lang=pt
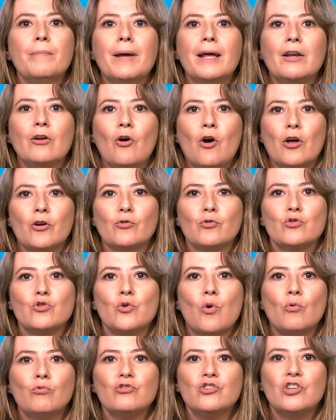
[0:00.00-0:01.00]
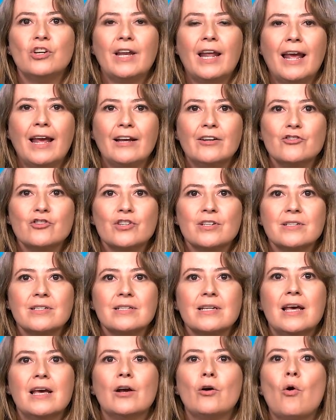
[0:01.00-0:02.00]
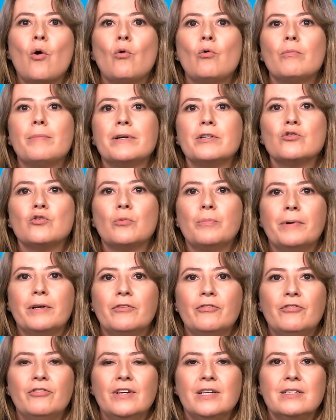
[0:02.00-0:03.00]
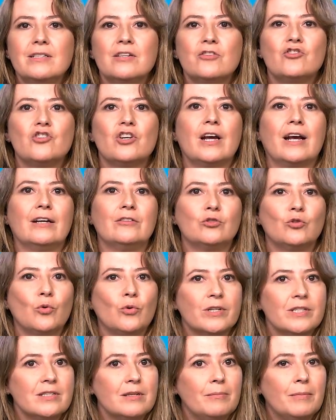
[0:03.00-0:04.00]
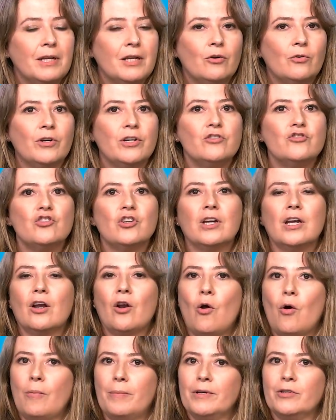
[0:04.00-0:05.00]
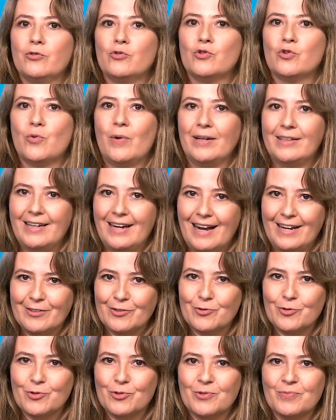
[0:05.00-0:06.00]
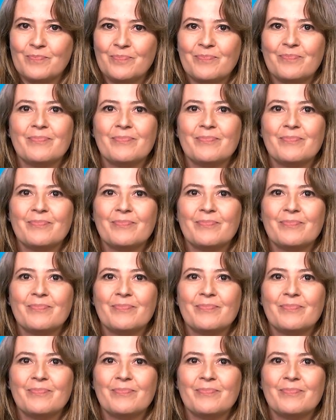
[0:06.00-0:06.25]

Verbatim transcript: menor dos continentes, com uma superfície de 14 milhões de quilômetros quadrados.